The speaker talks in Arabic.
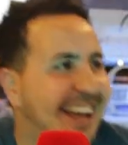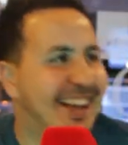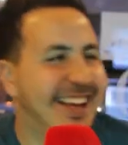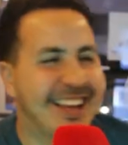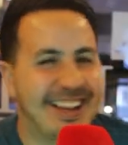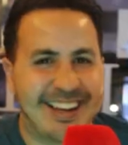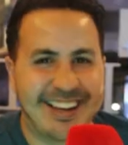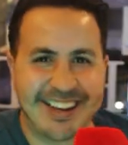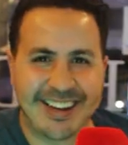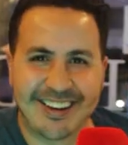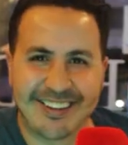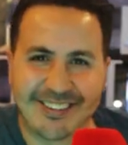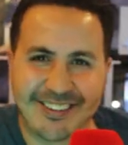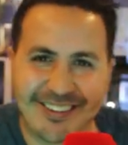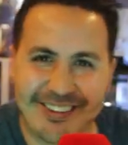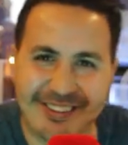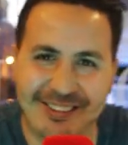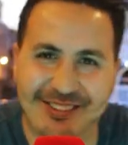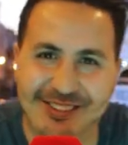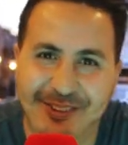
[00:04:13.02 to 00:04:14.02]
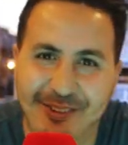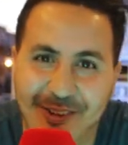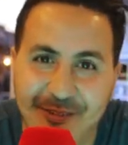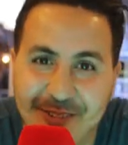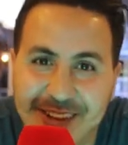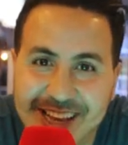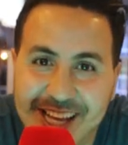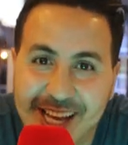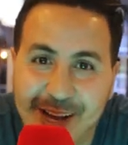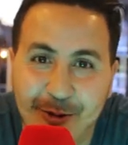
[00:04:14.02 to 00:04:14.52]
السوق
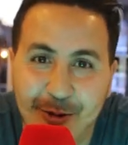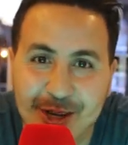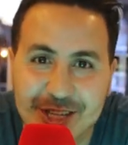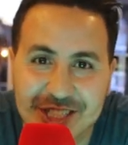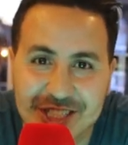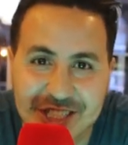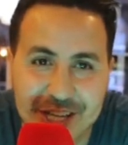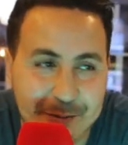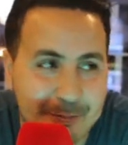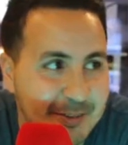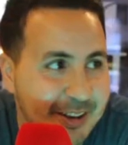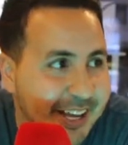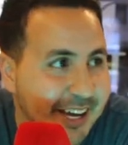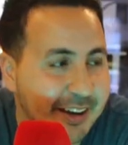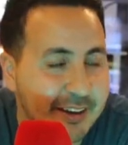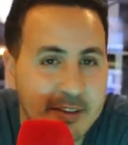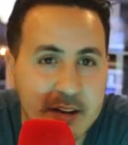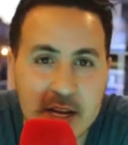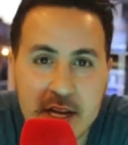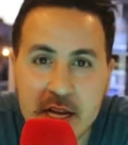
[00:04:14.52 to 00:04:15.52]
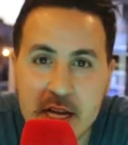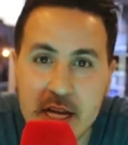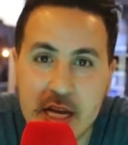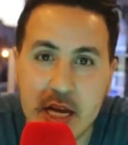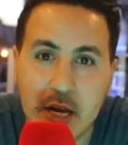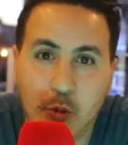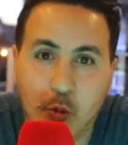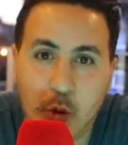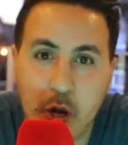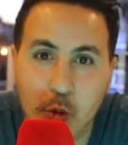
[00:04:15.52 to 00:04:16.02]
مي تيخواج جبنه
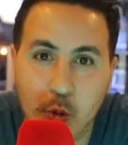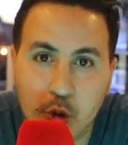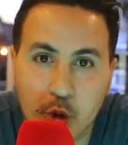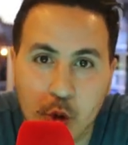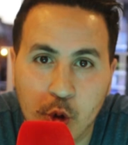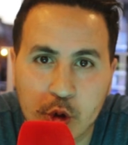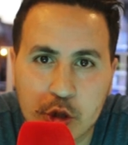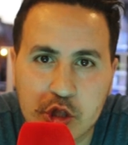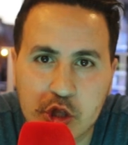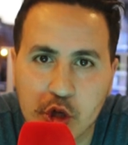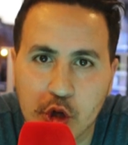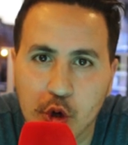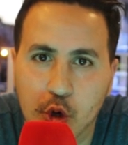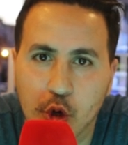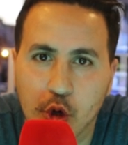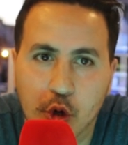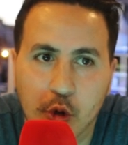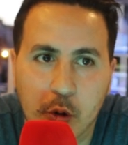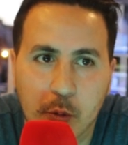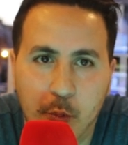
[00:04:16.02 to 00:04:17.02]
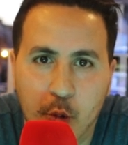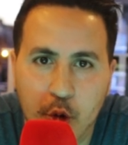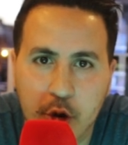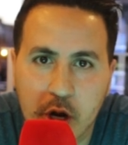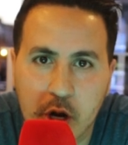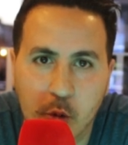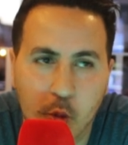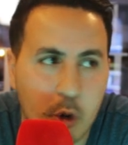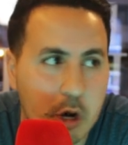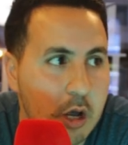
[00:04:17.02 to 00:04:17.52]
إيه طونسيو
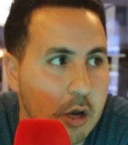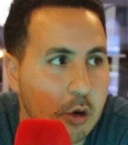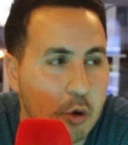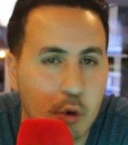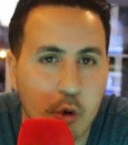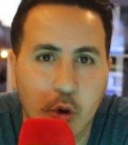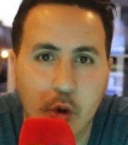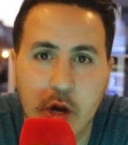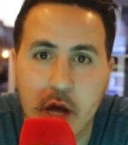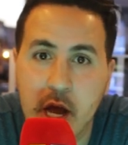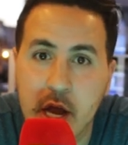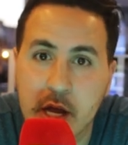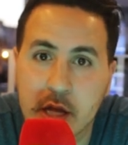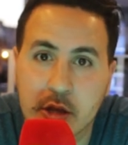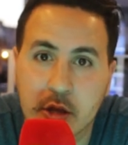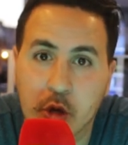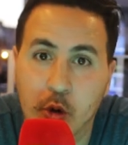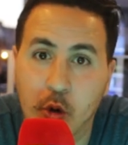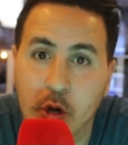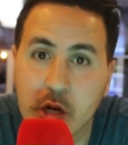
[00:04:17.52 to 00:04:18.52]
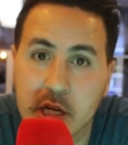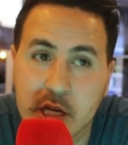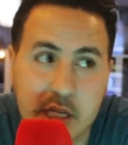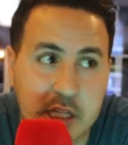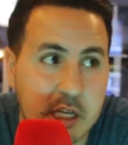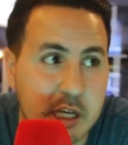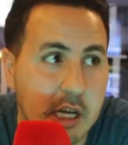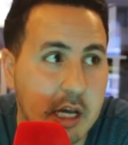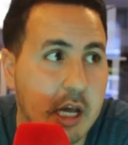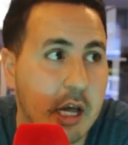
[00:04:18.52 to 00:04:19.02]
المورا والو الحياه تروح
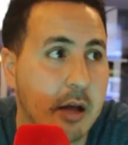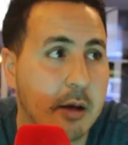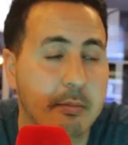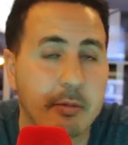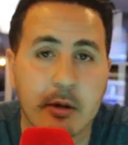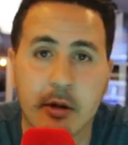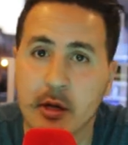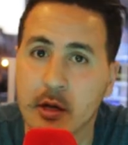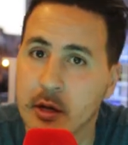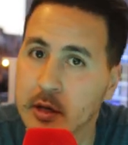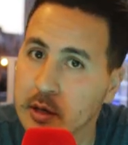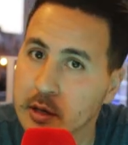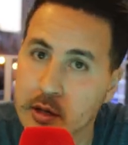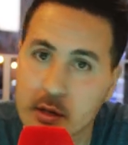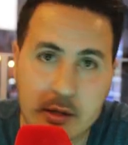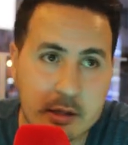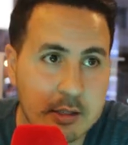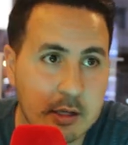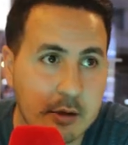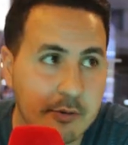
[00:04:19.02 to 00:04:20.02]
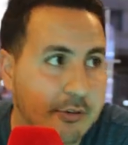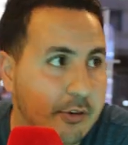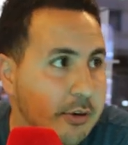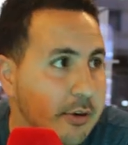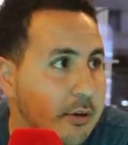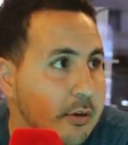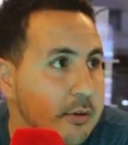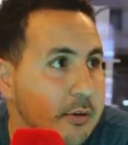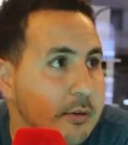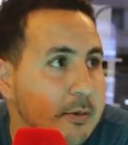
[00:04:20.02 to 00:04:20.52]
الاكتئاب
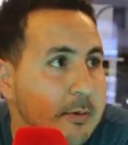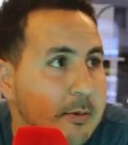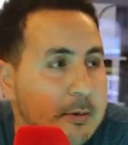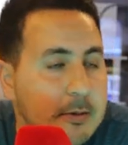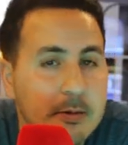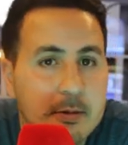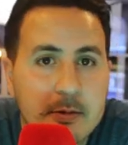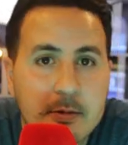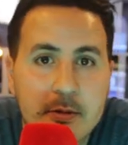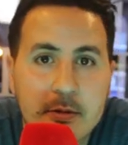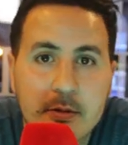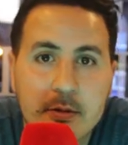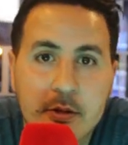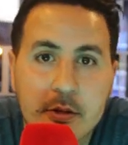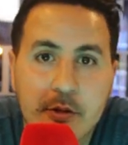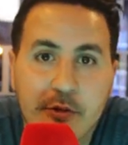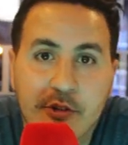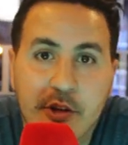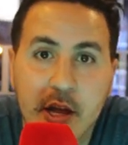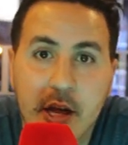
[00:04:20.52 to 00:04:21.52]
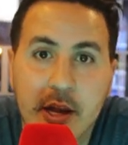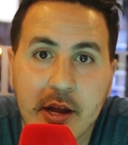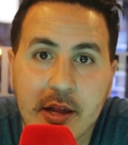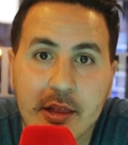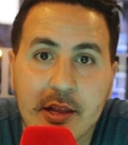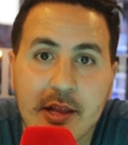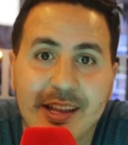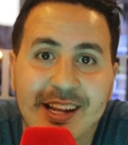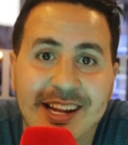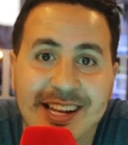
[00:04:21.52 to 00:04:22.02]
صافي
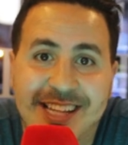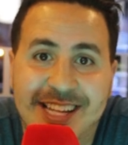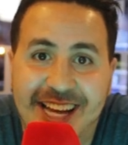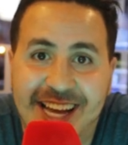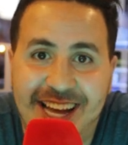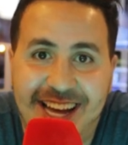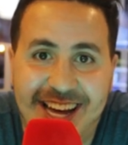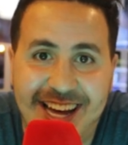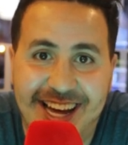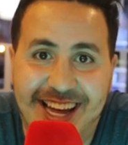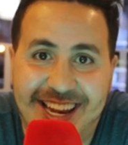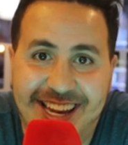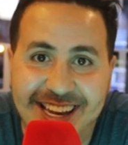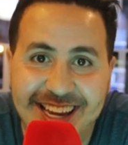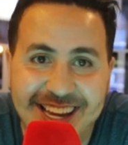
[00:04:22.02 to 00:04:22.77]
كاريغ ديالي تيحا